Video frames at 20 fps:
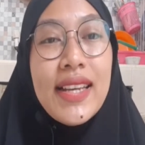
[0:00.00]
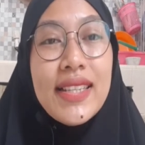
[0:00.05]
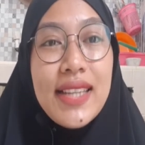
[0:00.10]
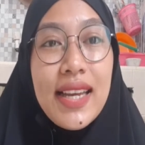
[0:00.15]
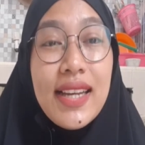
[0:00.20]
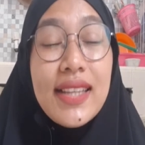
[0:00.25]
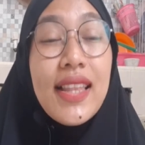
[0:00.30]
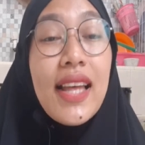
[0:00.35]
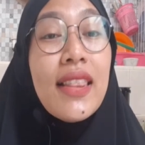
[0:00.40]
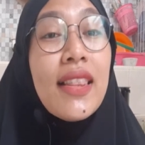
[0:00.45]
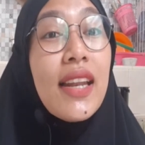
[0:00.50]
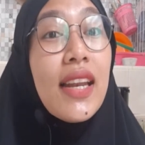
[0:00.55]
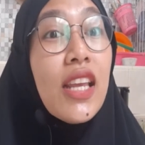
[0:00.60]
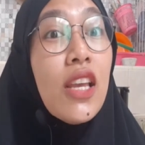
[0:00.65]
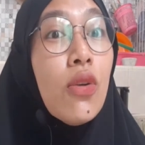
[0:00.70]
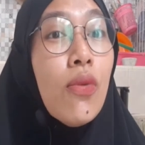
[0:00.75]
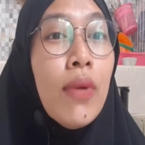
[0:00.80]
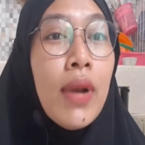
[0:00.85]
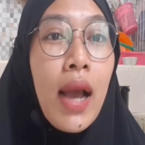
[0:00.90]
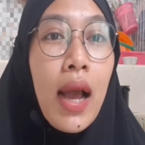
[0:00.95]
Jadi Tante
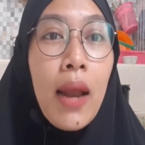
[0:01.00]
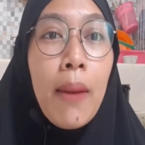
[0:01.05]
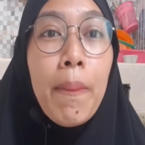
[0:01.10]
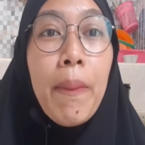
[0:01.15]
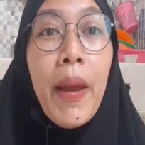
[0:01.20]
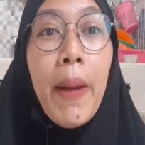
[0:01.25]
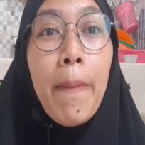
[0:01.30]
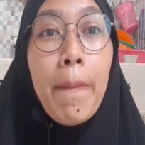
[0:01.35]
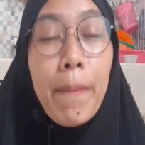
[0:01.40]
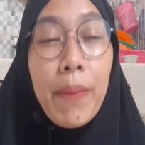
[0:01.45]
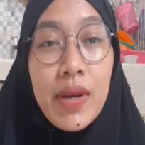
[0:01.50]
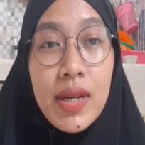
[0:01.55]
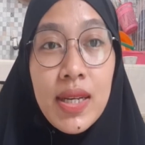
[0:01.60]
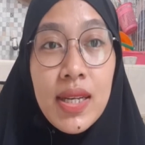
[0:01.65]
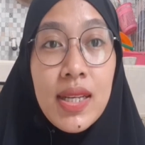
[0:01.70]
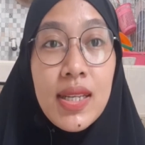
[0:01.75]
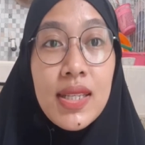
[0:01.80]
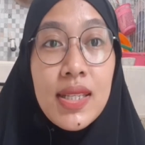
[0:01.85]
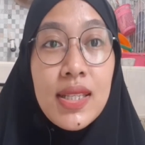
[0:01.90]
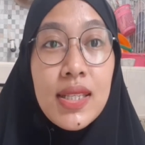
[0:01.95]
Riki gunakan
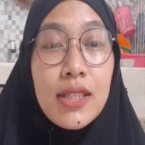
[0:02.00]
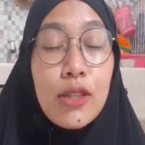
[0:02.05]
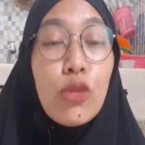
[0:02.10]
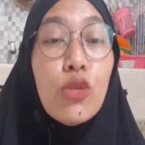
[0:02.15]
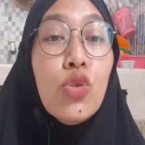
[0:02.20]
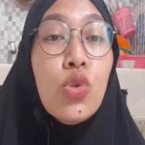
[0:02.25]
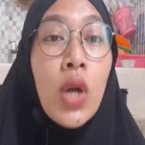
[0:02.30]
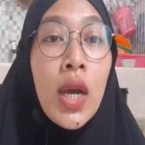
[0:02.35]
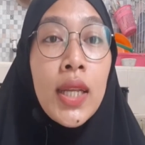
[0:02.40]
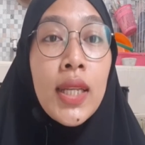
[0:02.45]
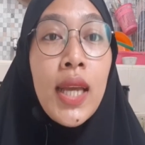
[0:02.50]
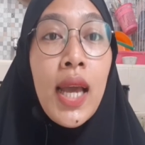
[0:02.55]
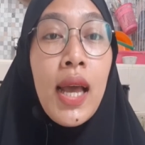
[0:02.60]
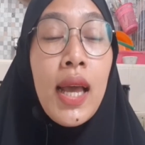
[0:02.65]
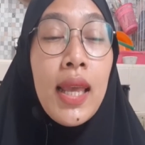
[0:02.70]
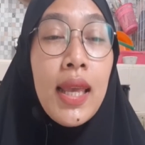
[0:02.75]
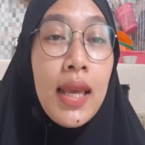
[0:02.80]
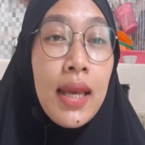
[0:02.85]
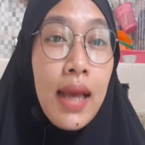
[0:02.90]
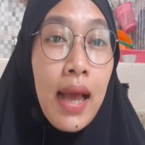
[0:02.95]
pempes tujuannya
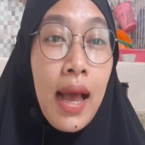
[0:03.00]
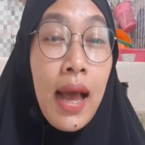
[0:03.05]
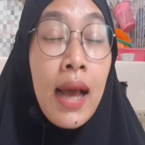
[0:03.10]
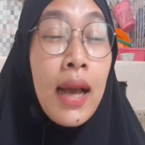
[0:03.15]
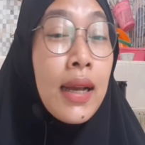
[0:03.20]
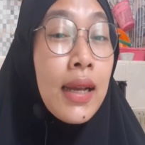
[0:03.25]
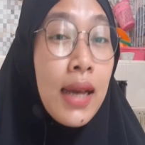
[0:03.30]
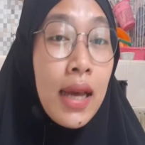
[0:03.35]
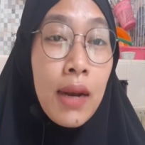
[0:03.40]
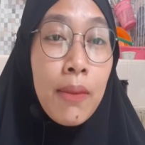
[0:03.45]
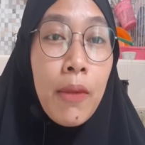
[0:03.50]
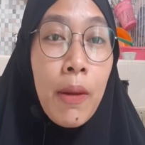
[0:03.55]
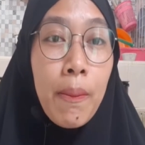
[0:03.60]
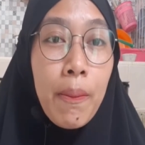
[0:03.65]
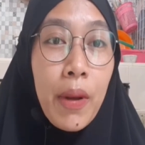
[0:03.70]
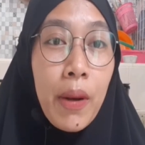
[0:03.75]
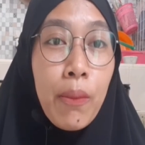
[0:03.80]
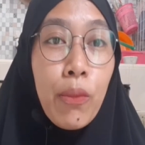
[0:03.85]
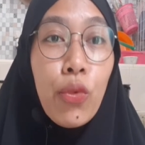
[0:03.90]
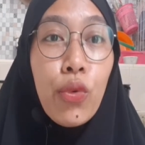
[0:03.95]
agar
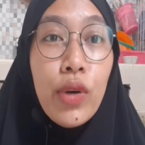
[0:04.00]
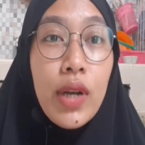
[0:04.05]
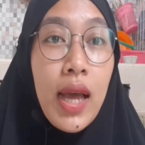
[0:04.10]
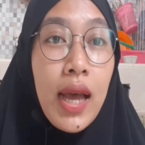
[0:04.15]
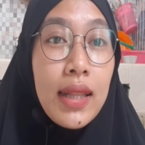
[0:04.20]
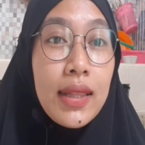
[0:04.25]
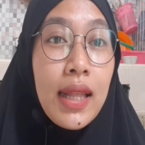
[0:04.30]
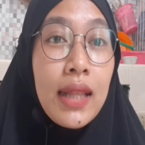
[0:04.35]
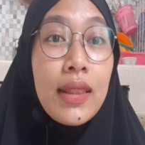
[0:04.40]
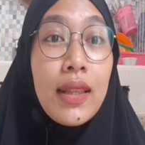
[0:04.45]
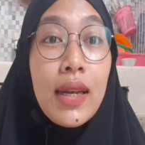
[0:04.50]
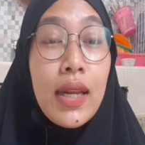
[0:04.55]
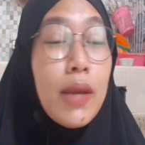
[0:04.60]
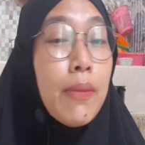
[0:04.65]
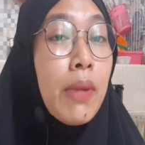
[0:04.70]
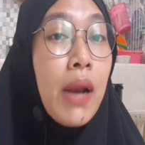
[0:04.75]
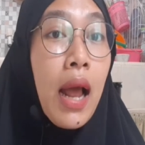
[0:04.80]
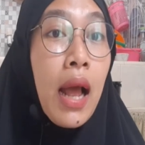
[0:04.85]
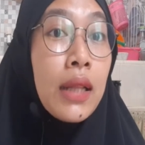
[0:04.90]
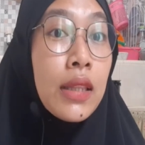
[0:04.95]
mempermudah Tante Riki
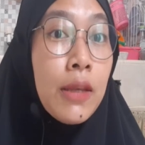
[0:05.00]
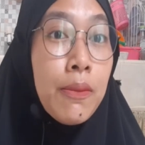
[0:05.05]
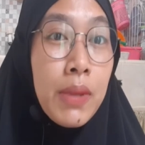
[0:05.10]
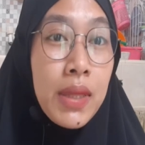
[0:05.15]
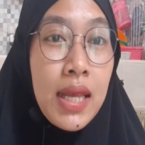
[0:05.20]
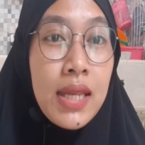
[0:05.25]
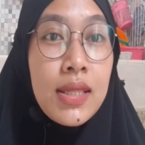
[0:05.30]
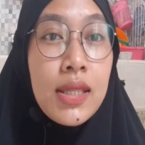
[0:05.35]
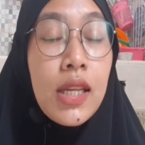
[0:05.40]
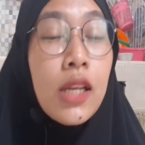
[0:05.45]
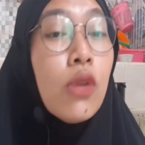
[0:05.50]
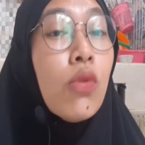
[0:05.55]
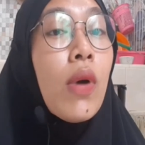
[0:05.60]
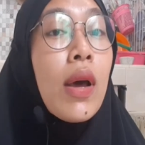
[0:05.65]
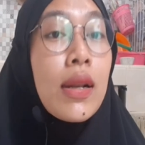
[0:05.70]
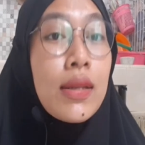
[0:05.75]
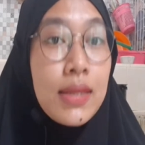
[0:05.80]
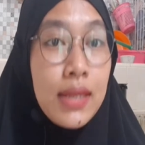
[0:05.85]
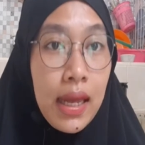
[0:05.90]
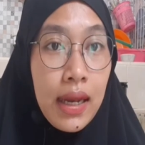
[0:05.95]
beraktivitas di
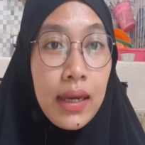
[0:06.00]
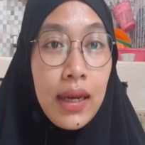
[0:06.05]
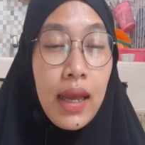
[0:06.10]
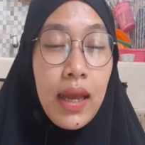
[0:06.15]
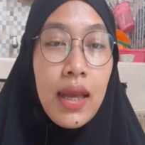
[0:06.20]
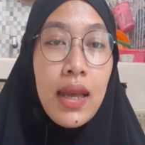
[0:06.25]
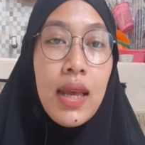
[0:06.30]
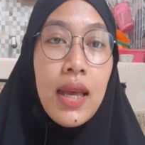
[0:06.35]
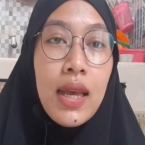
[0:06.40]
luar sana.